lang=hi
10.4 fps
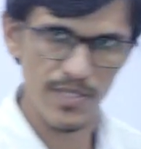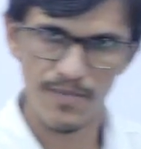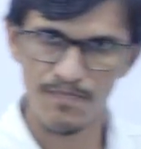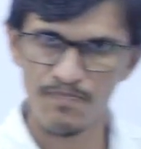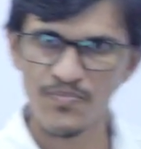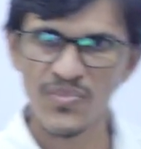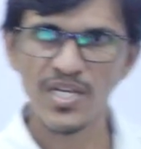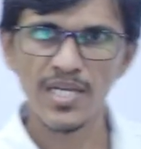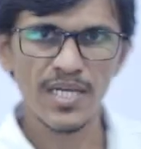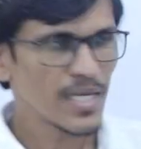से
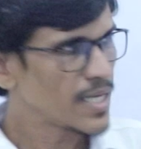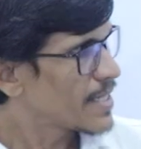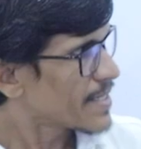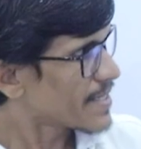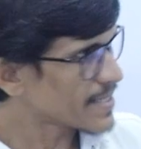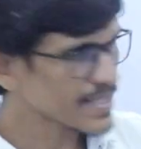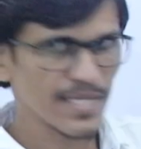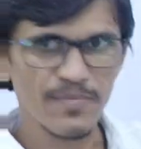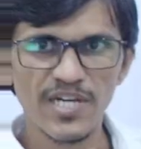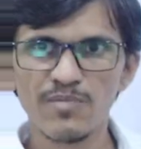
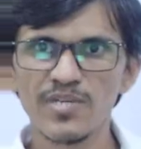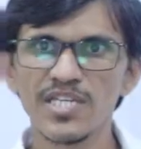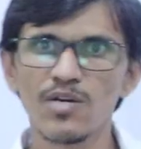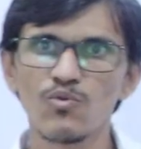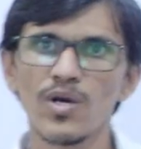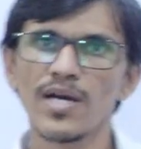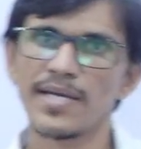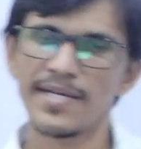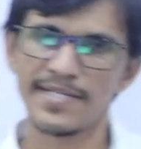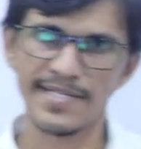इसके बाद में क्या हुआ
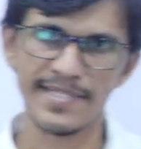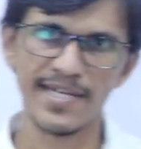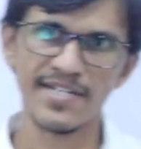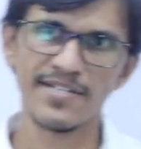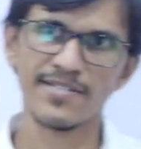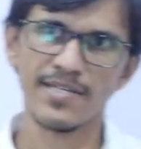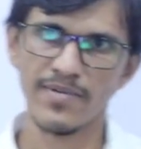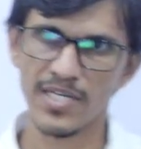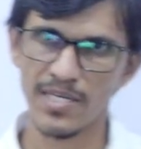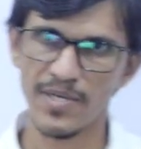
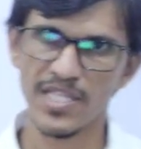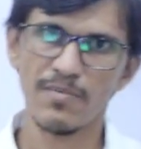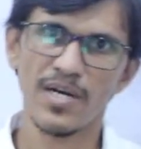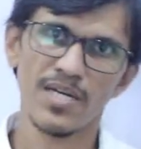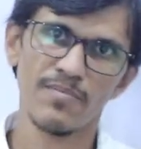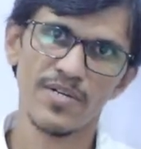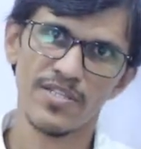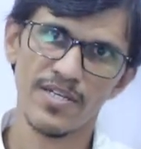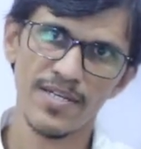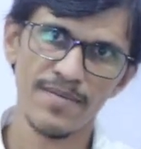1897 के बाद हम आगे
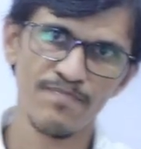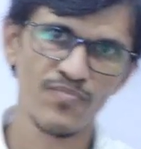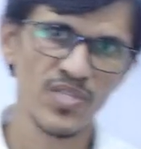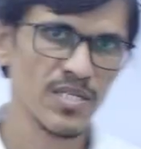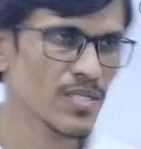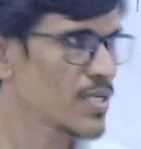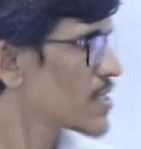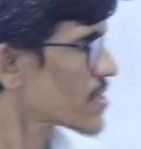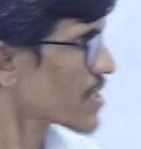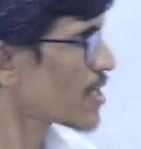बढ़ते हैं
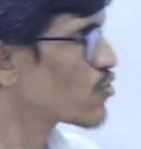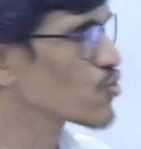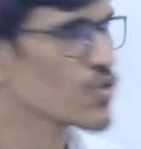साधु